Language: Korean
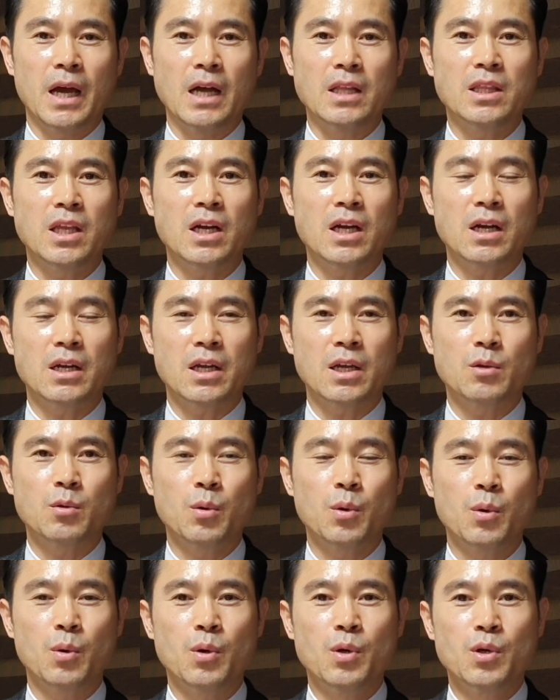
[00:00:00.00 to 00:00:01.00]

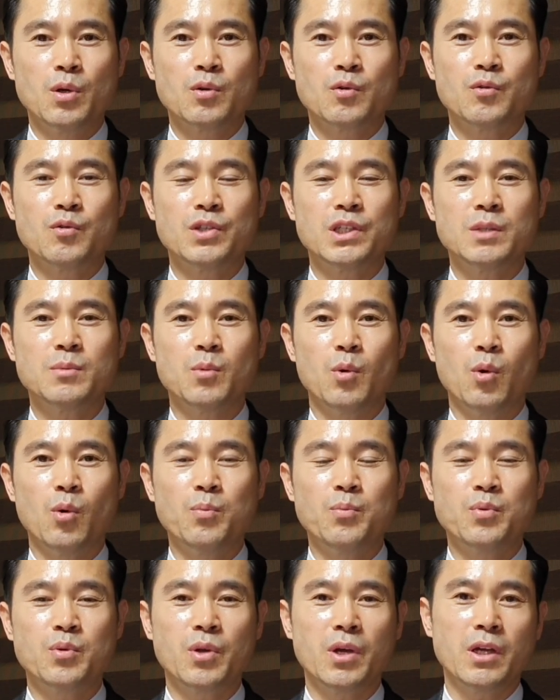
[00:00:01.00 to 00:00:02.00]
안타깝게도
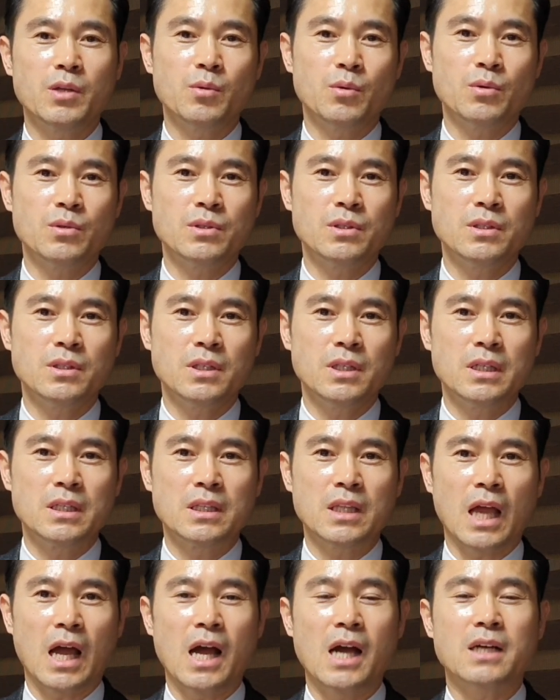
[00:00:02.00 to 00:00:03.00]
95%의 돈은
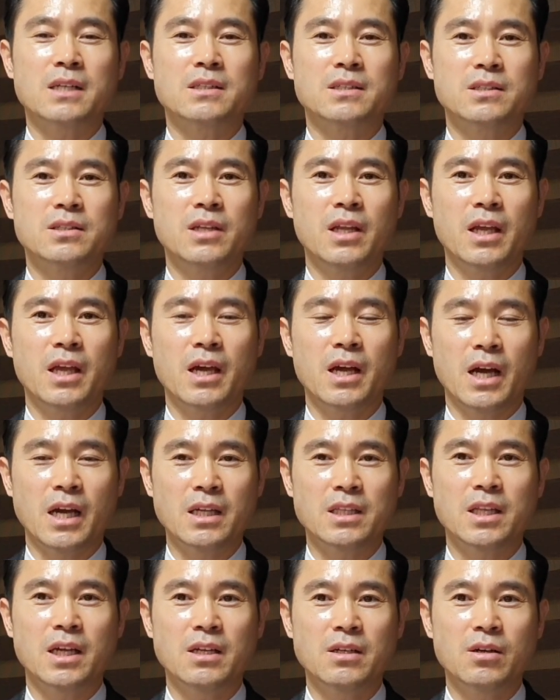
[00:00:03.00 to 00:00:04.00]
다 그들에게 가
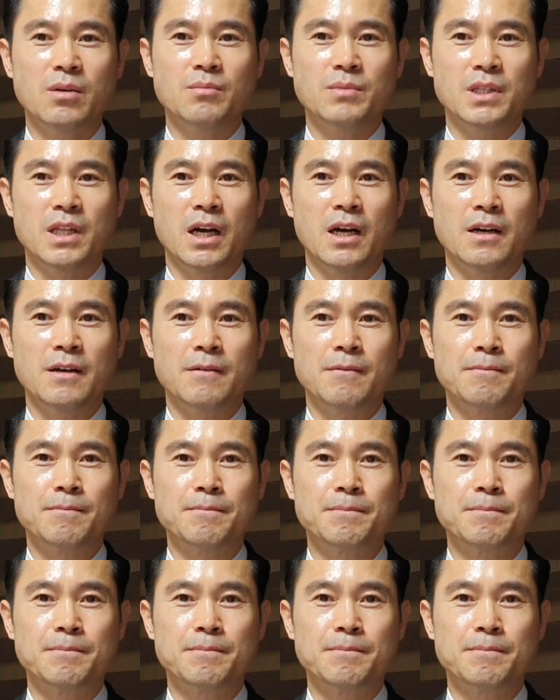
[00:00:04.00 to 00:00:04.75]
있다는 겁니다.